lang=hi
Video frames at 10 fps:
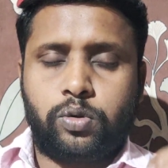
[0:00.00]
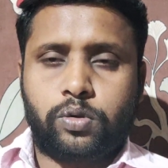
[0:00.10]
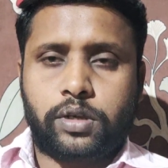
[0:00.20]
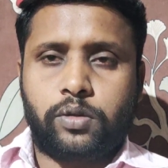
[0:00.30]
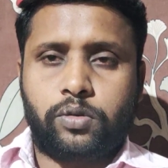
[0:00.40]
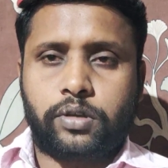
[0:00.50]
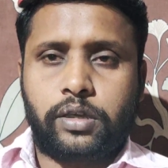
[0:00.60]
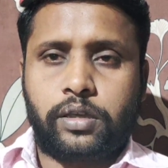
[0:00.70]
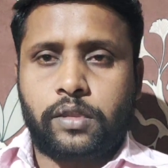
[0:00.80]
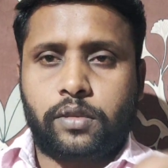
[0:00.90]
हो गई
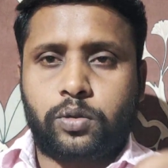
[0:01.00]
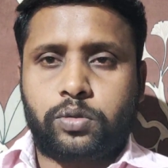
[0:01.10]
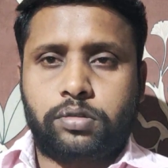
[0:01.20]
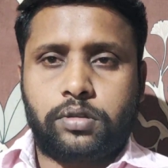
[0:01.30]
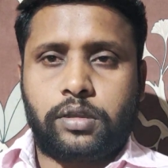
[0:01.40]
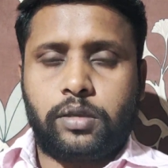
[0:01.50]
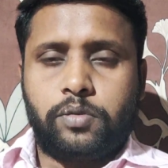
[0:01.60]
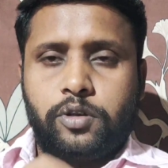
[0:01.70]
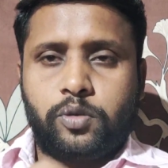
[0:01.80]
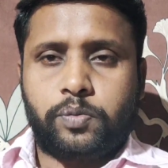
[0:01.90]
होंगी दोस्तों यदि
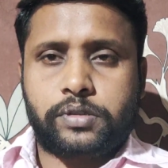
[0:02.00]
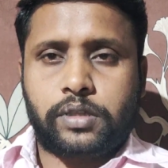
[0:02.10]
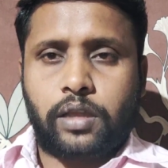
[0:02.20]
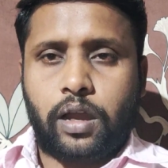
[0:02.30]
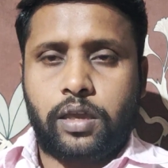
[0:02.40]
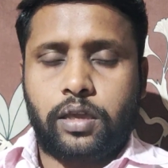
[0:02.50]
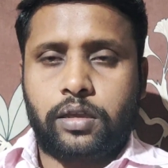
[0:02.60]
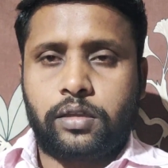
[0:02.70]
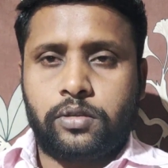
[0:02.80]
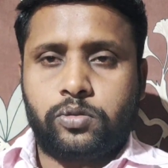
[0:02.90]
वीडियो पसंद आई
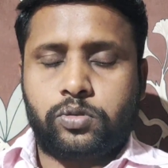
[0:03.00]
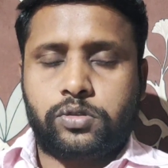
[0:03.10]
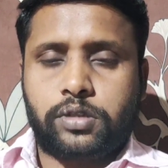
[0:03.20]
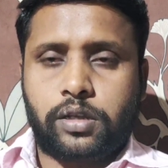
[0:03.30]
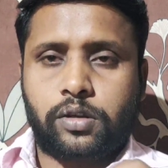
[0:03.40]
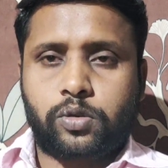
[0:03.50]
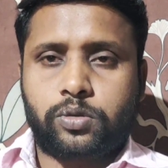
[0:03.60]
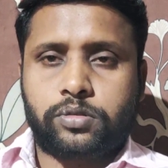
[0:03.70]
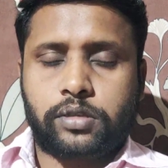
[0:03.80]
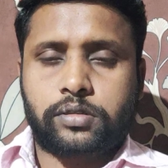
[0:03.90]
है तो चैनल
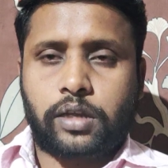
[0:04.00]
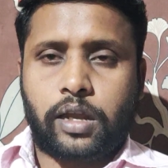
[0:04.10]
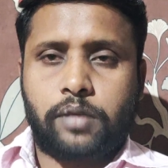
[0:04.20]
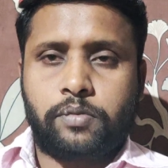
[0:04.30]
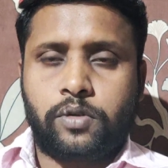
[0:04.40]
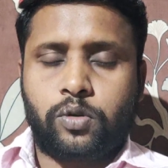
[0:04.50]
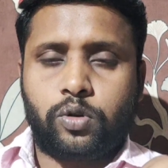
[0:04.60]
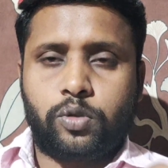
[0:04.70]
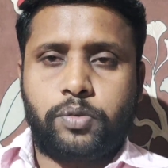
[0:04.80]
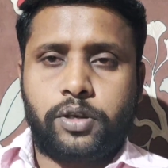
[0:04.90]
को सब्सक्राइब
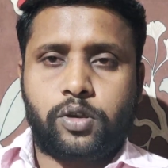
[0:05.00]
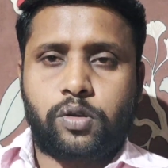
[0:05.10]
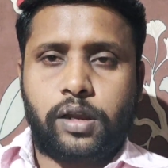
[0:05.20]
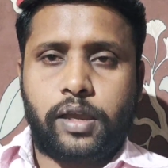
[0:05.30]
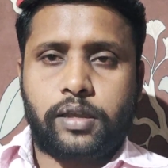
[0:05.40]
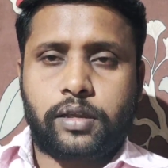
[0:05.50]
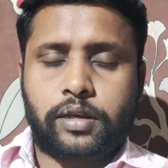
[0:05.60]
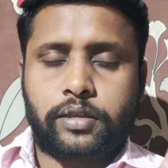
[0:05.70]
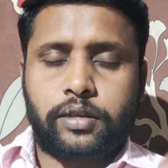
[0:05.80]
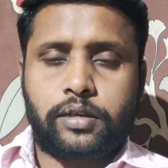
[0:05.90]
और वीडियो को लाइक
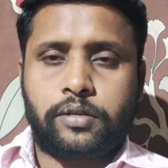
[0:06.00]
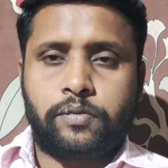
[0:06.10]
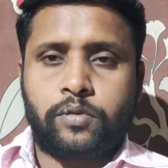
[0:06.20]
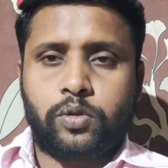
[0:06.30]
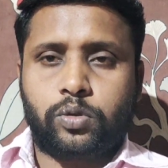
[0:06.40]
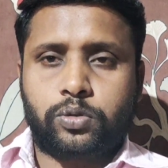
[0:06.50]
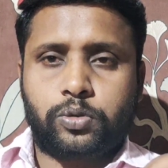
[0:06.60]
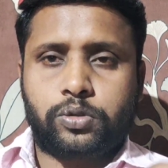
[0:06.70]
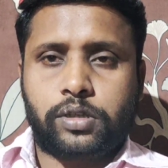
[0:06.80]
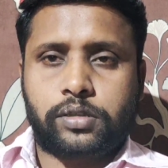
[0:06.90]
कर देना
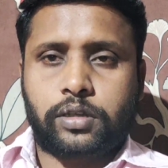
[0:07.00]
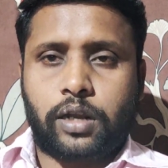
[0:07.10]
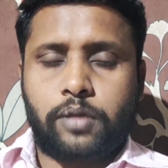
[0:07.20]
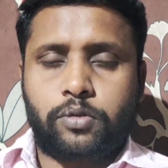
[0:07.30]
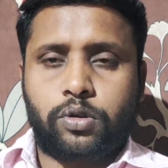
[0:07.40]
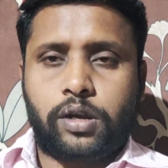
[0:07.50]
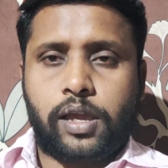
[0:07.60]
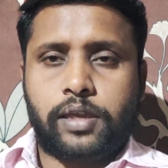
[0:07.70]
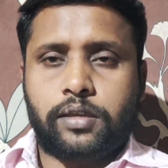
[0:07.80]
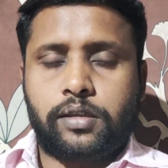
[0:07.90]
दोस्तों सब्सक्राइब और
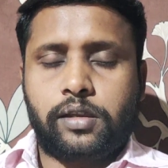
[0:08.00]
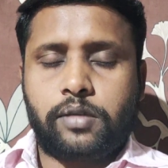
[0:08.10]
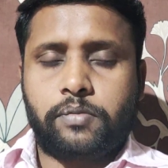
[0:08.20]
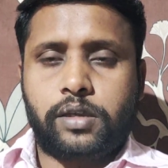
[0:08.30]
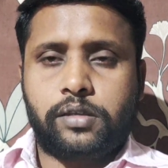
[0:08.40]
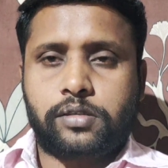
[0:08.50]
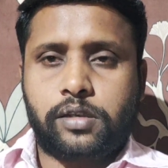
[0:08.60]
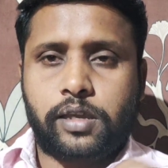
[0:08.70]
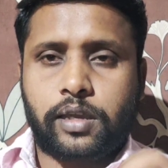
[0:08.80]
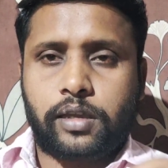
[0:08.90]
लाइक के लिए मैं
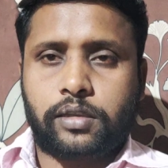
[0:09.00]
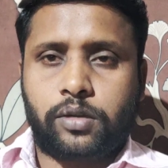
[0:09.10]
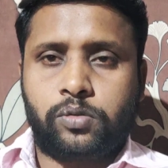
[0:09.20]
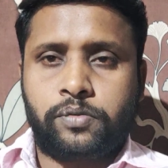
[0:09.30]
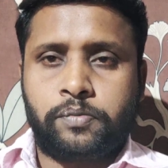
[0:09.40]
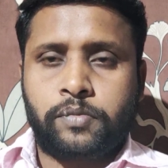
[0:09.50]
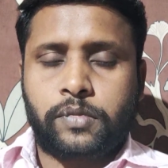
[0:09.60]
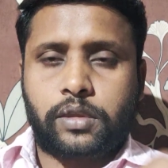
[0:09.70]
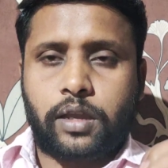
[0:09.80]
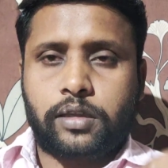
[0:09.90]
इसलिए कहता हूँ
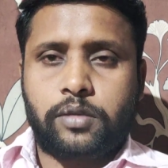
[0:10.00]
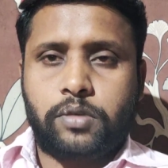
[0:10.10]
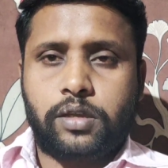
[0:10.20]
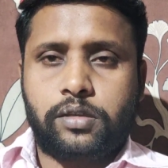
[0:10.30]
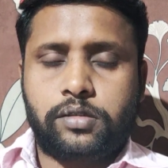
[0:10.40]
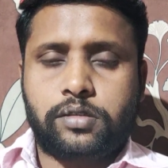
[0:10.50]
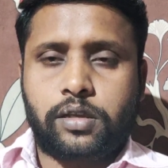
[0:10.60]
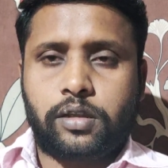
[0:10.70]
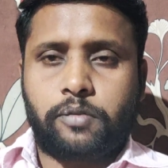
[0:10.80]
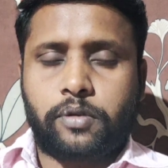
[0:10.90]
ताकि मैं इस
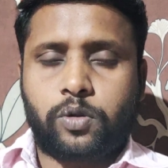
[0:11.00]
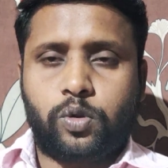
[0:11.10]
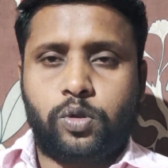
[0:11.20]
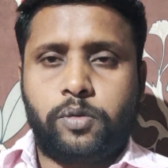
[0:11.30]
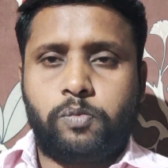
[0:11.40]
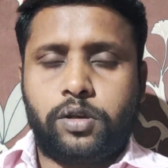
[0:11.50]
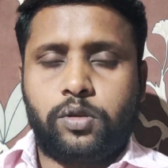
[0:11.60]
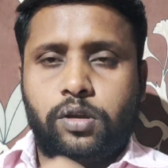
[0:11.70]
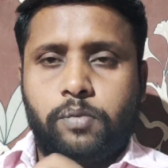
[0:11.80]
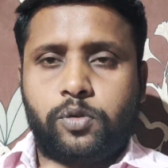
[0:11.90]
चैनल पर कोई भी
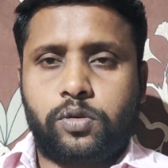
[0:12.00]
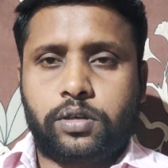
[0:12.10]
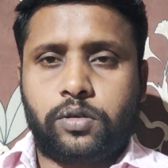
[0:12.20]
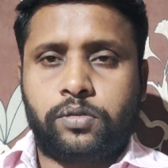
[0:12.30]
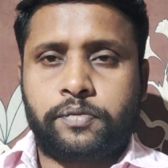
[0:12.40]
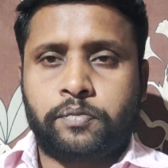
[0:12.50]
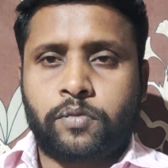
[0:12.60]
वीडियो अपलोड करूँ